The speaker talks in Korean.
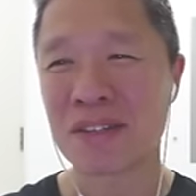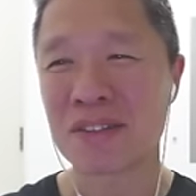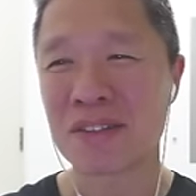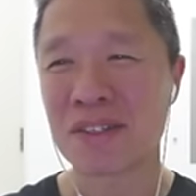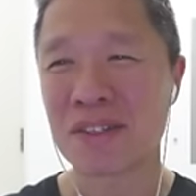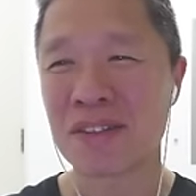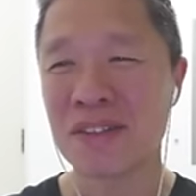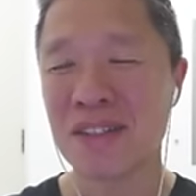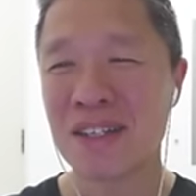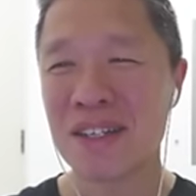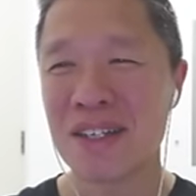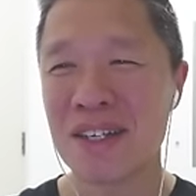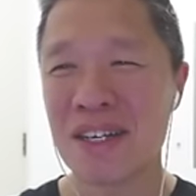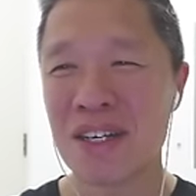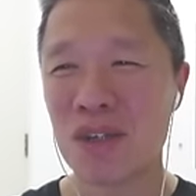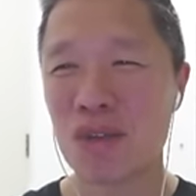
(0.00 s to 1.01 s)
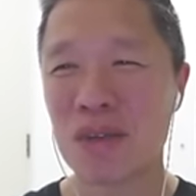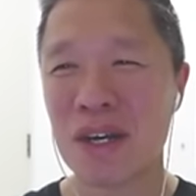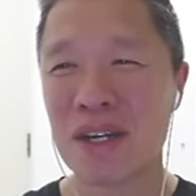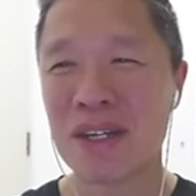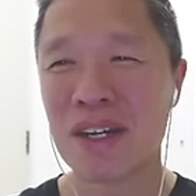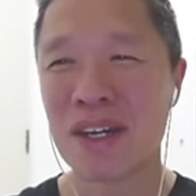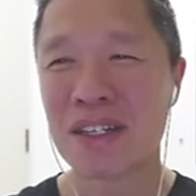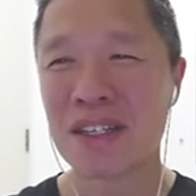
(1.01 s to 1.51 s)
그래서
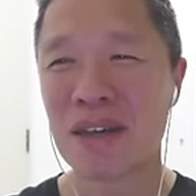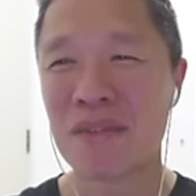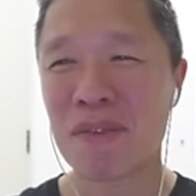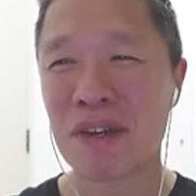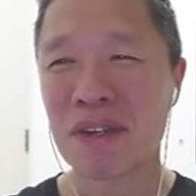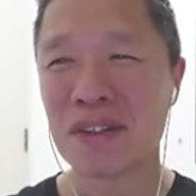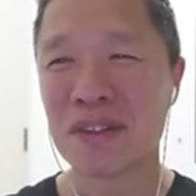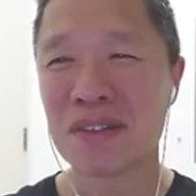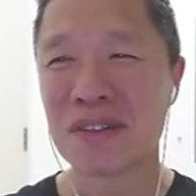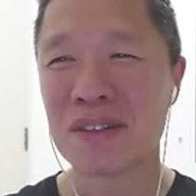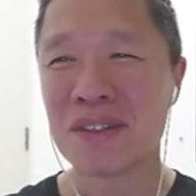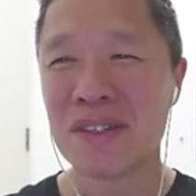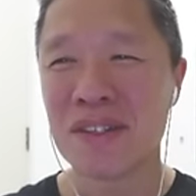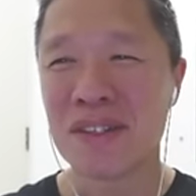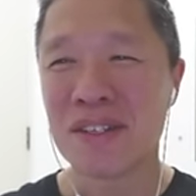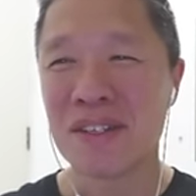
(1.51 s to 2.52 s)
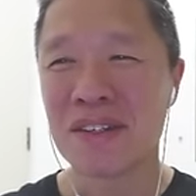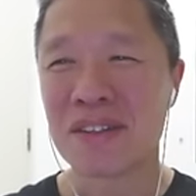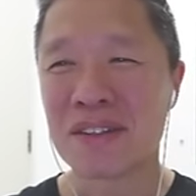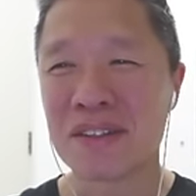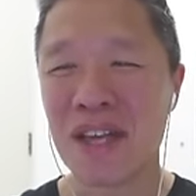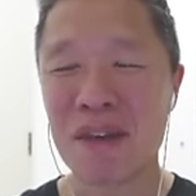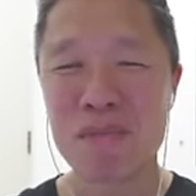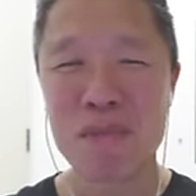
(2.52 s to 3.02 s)
휴가를 가게 되면 어,
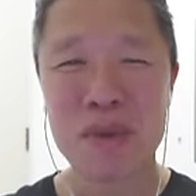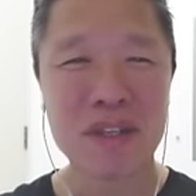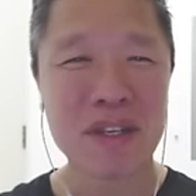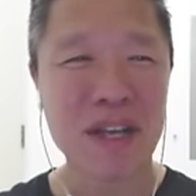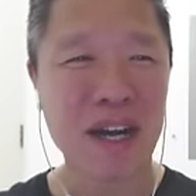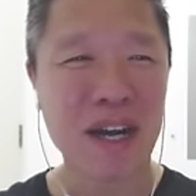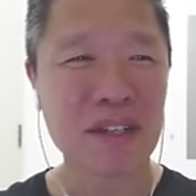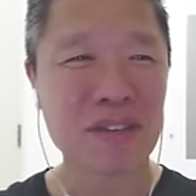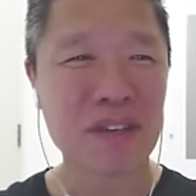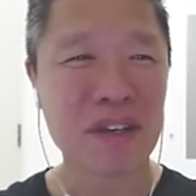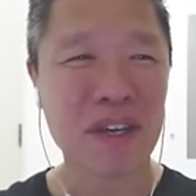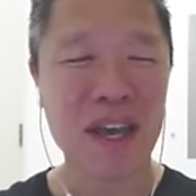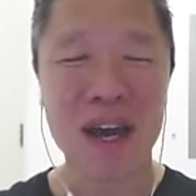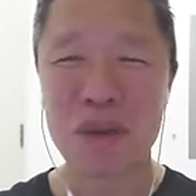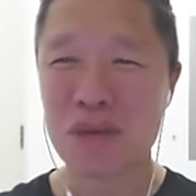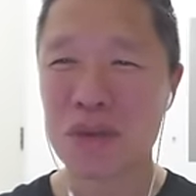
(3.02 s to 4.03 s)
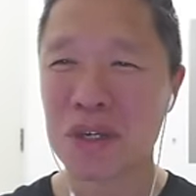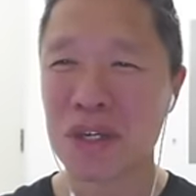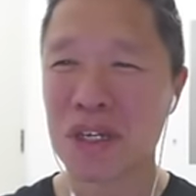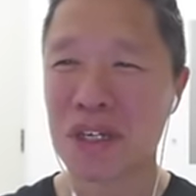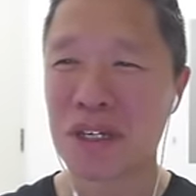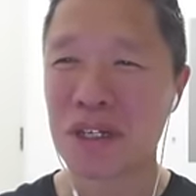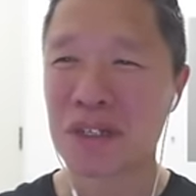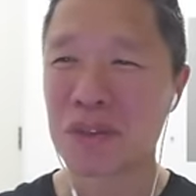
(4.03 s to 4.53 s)
땡볕에 나가서 이렇게 하루
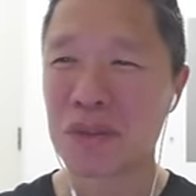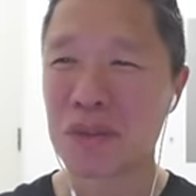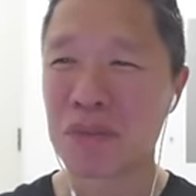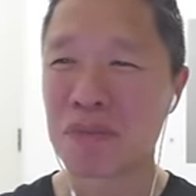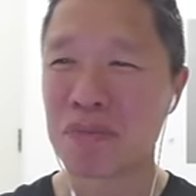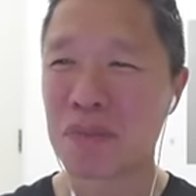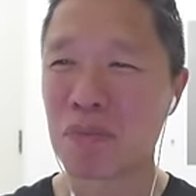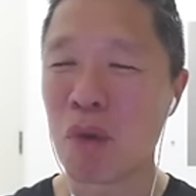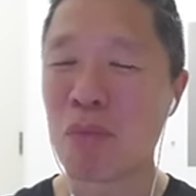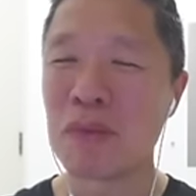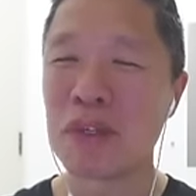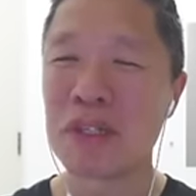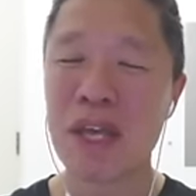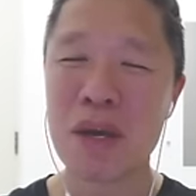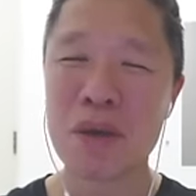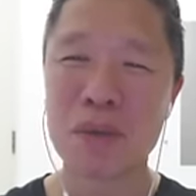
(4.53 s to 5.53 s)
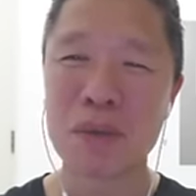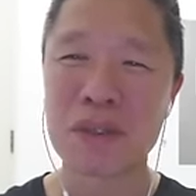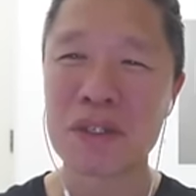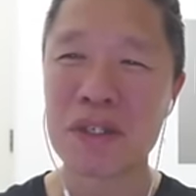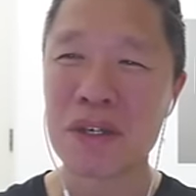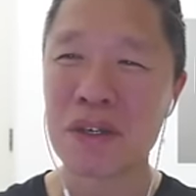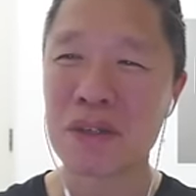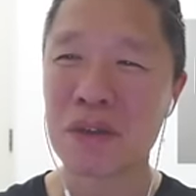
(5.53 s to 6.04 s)
종일 좀 몸을
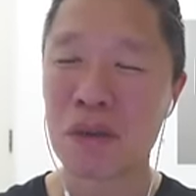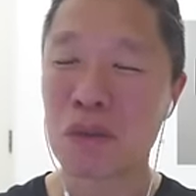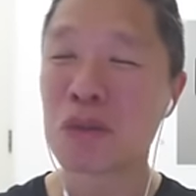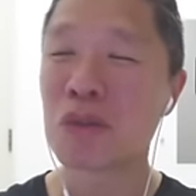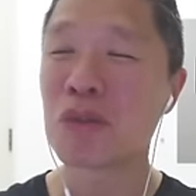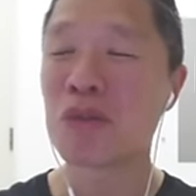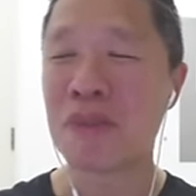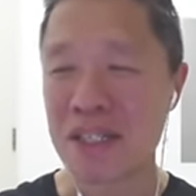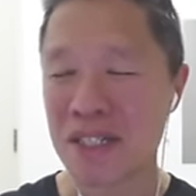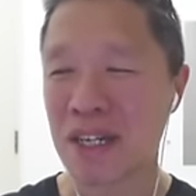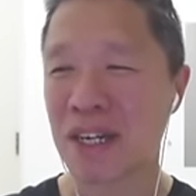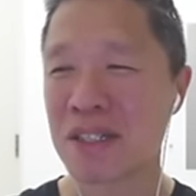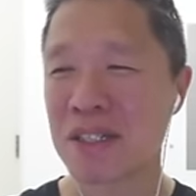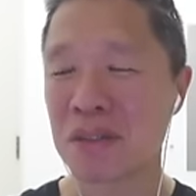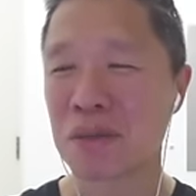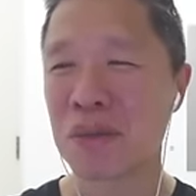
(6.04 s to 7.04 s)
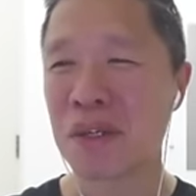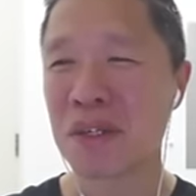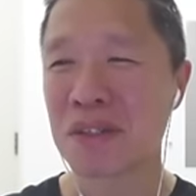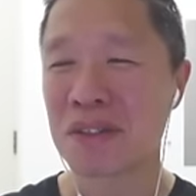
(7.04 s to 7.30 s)
태우거든요. 얼굴도 마찬가지고요.